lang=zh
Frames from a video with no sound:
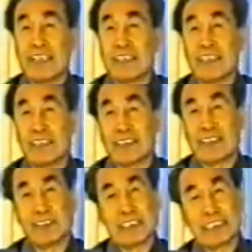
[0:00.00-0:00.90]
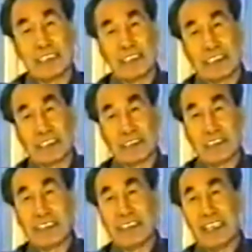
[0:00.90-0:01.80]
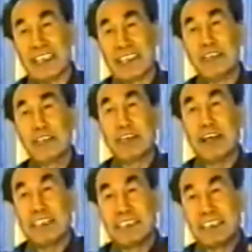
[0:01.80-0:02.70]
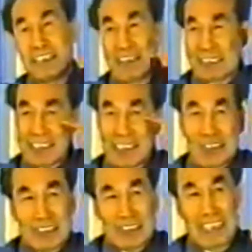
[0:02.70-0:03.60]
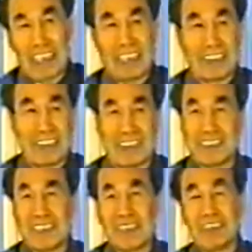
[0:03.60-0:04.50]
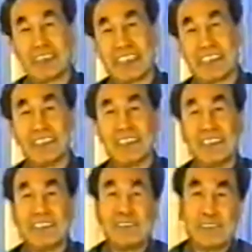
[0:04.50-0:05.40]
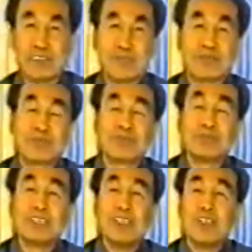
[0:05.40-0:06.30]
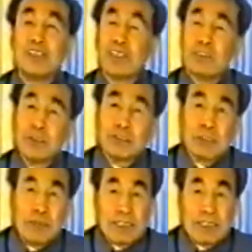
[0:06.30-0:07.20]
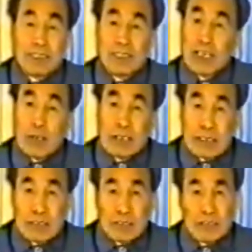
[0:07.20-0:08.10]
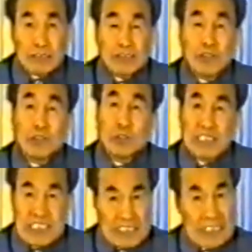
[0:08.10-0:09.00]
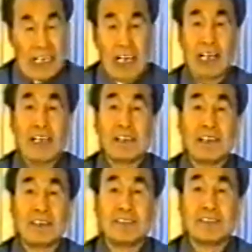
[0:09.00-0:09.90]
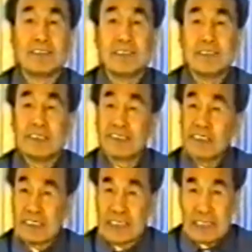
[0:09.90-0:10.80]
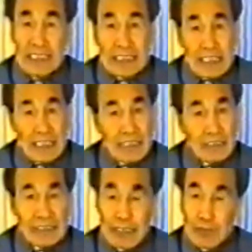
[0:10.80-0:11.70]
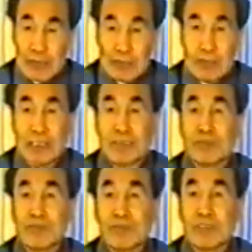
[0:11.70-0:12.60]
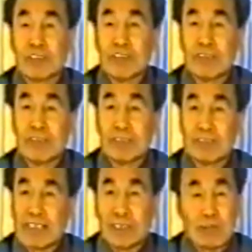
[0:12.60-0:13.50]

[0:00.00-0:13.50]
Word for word: 我想就会更好一点。是，然后这这这是我现在一说话现脑袋现动起来的，就是现动起来的，嗯。所以我们同学们这个呢，要会会想，自己想想我怎么去灌，